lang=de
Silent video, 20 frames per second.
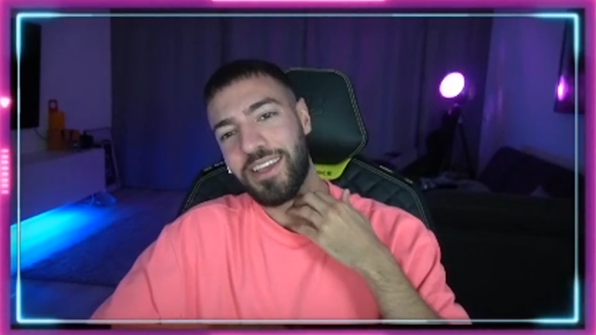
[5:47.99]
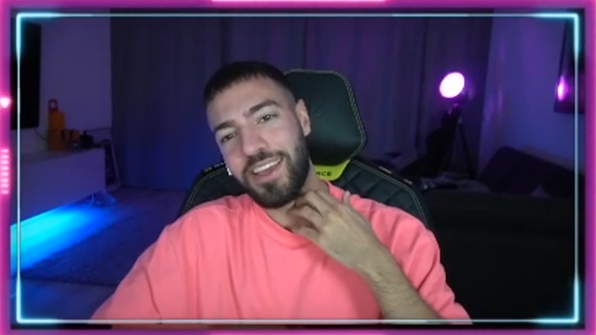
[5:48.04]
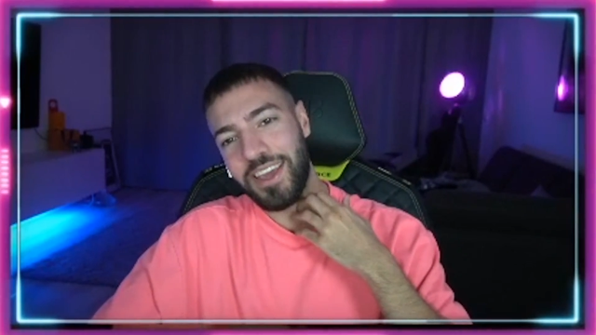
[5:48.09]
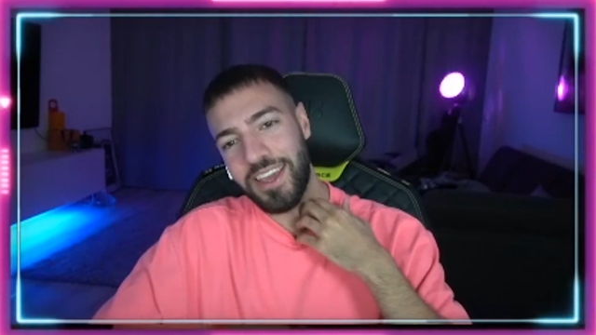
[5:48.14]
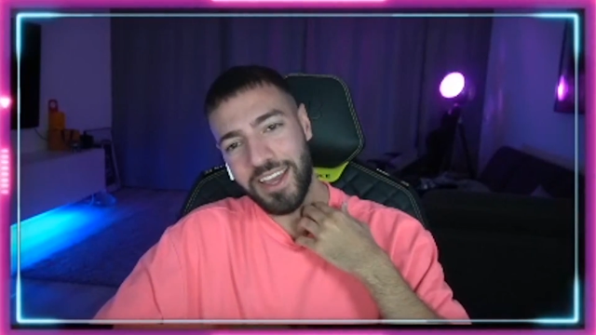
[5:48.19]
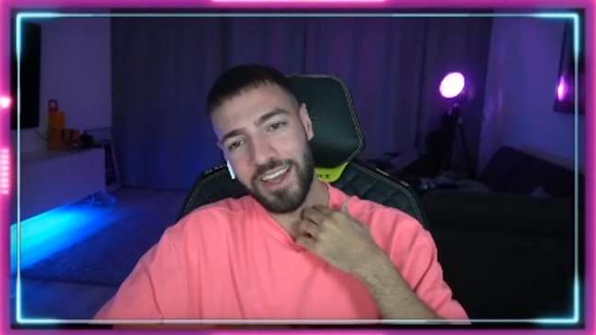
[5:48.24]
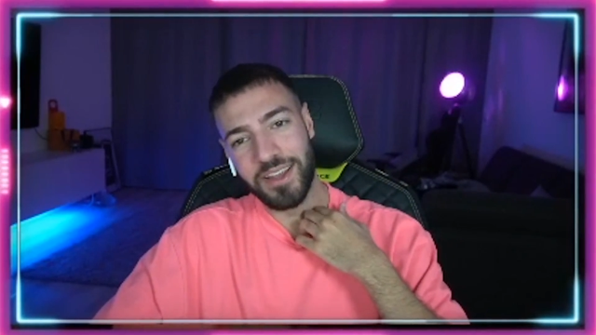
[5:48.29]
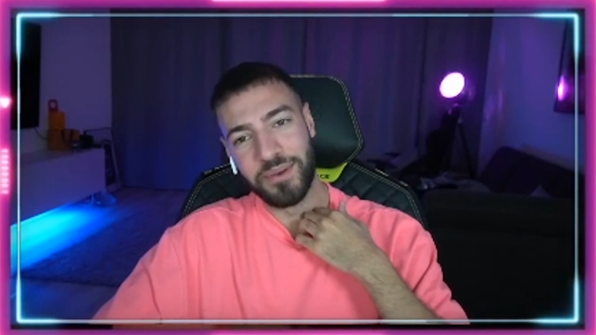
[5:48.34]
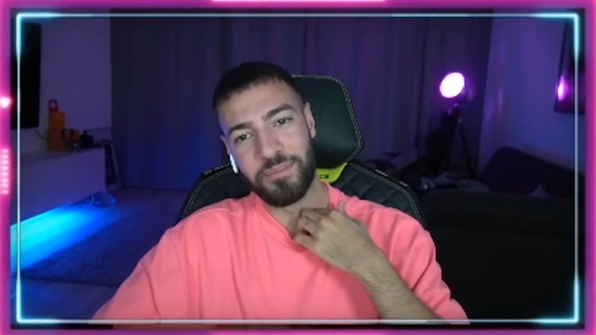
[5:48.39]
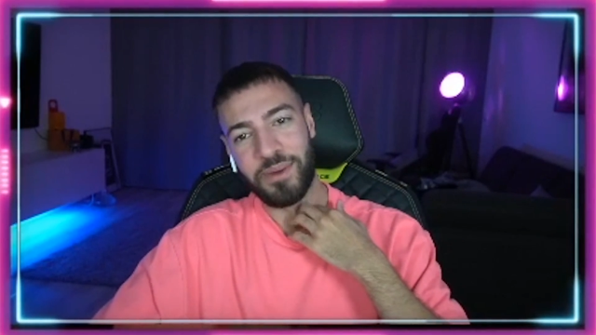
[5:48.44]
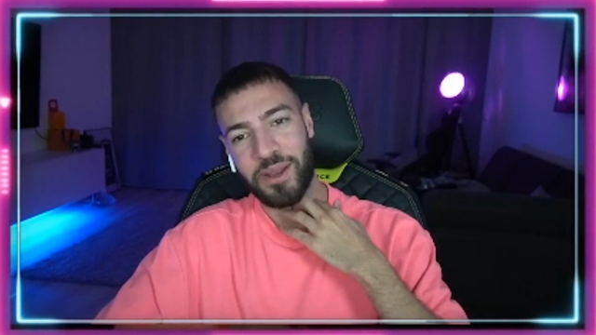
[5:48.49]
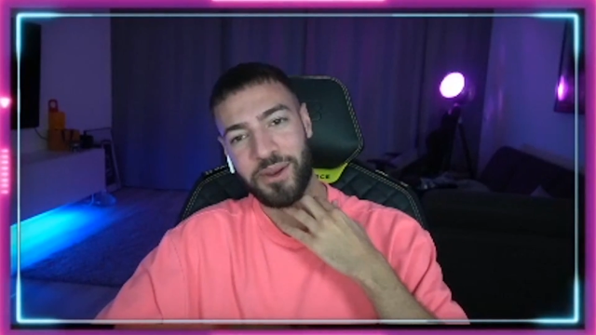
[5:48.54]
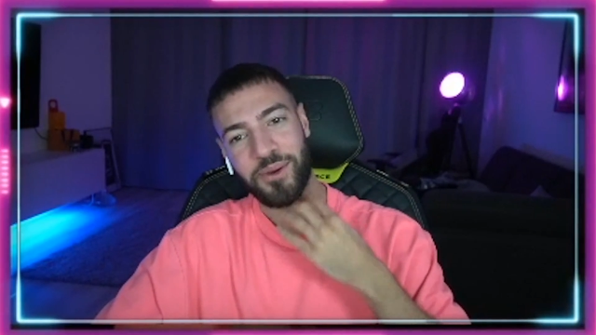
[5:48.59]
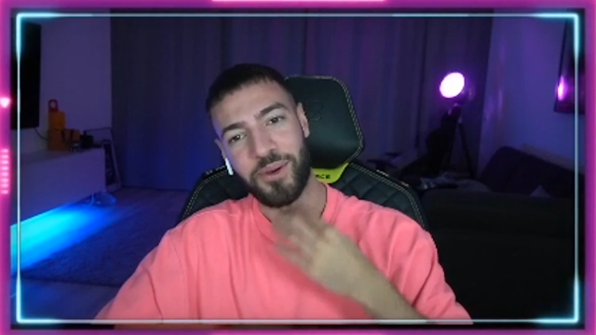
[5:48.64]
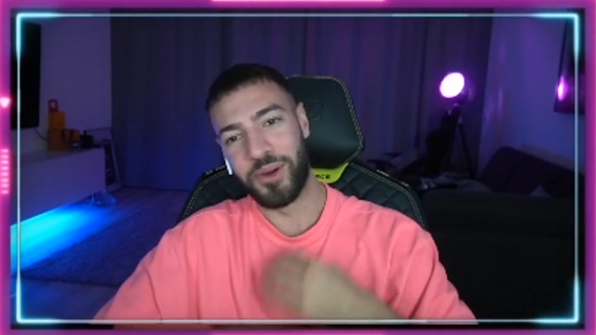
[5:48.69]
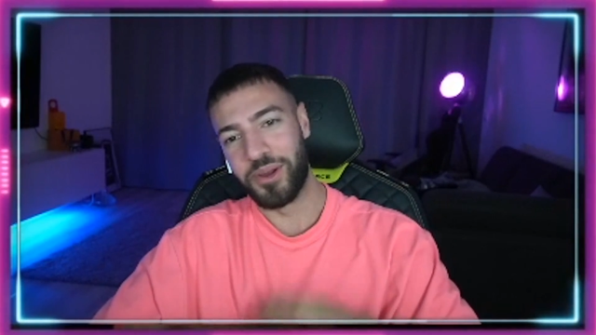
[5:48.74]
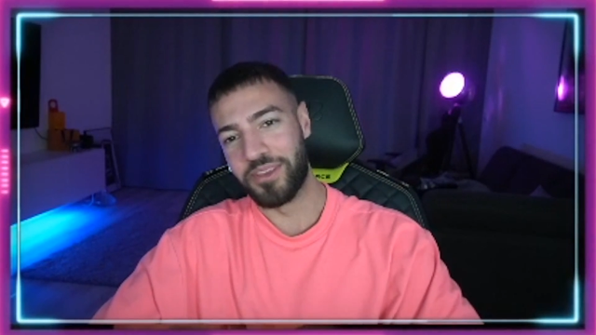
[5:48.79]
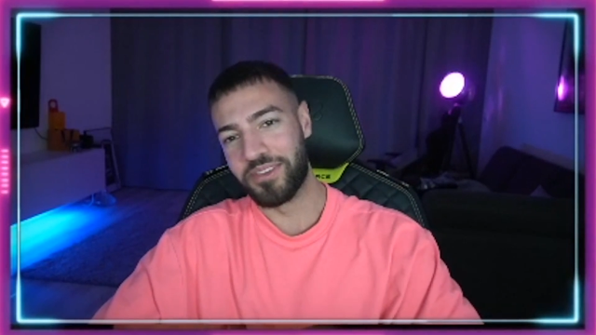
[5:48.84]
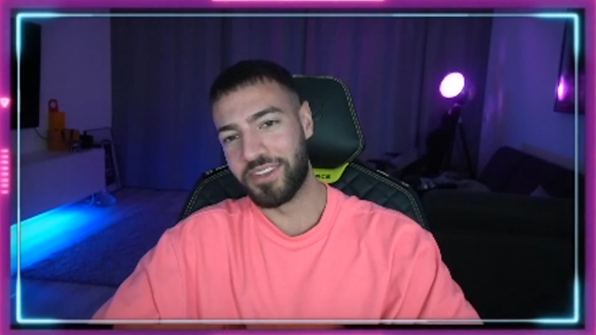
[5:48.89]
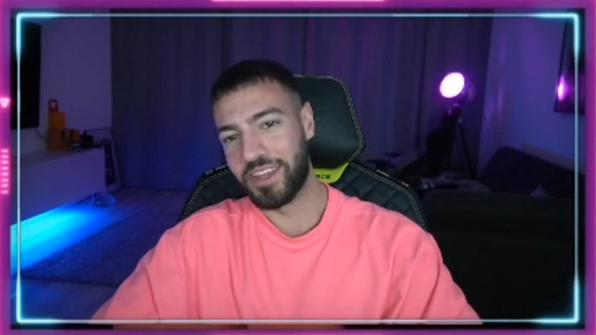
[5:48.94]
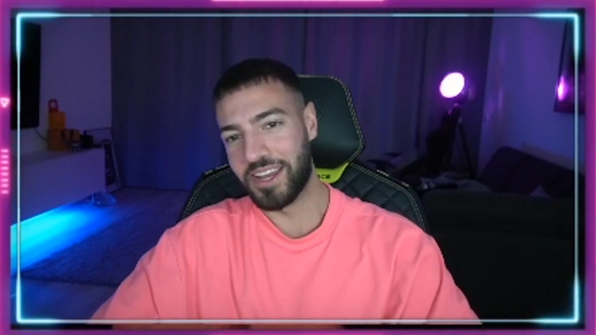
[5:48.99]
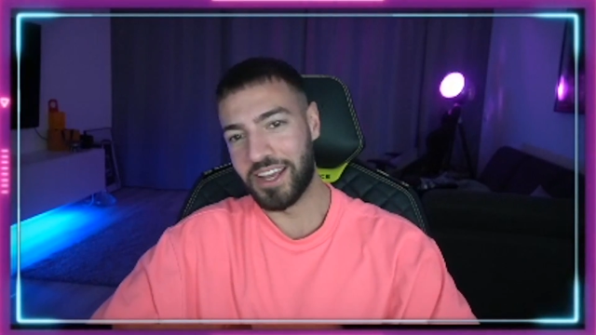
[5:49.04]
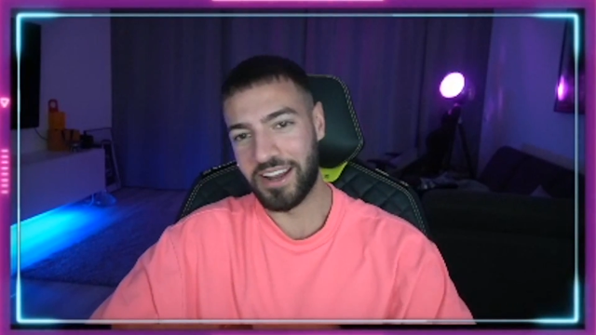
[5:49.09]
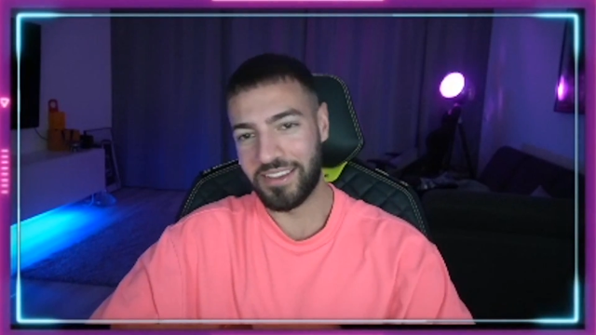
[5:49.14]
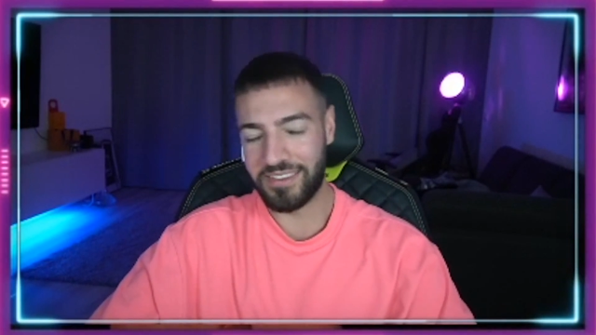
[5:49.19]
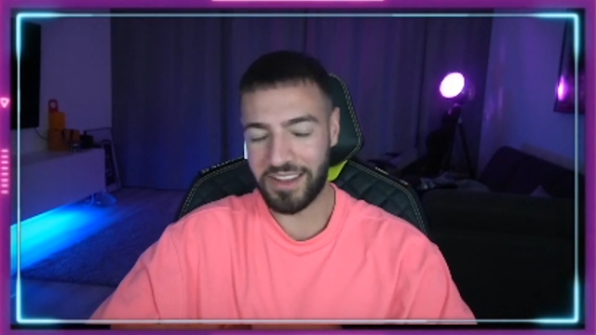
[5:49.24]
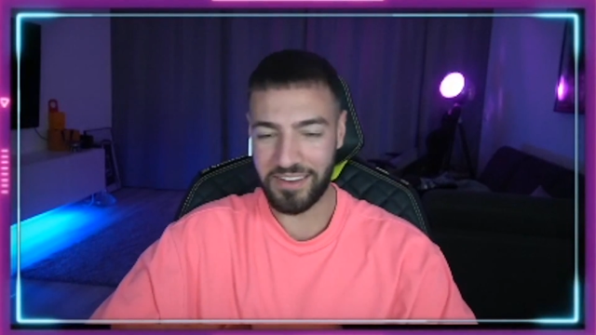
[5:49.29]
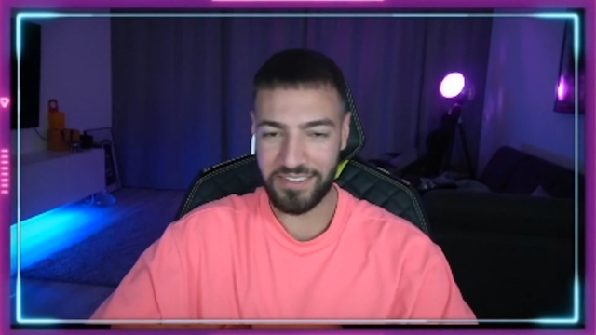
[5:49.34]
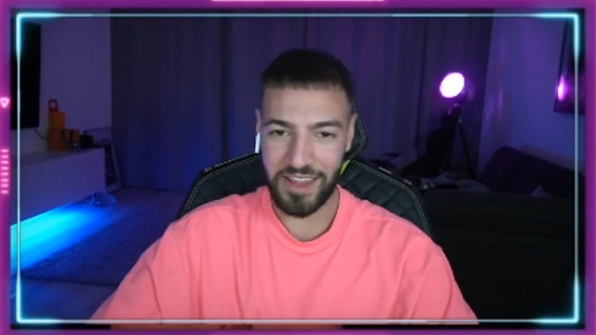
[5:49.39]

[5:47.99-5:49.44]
Ehrenmann Reus, Digga, dass er